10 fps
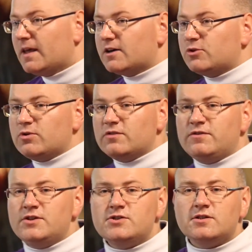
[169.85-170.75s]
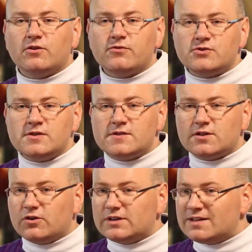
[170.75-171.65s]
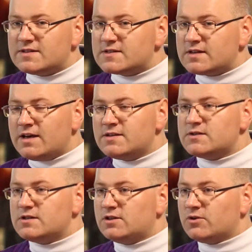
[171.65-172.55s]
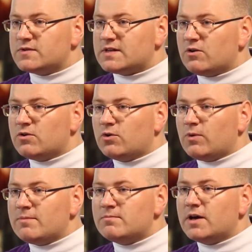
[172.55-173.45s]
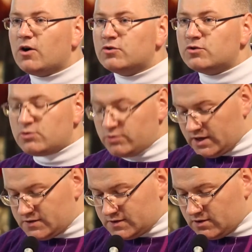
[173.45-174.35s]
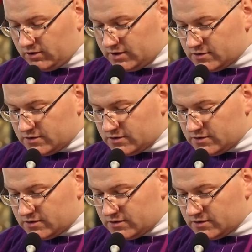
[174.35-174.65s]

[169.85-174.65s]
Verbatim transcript: który widzi to wszystko, ten sens i tą całą głębię od drugiej strony.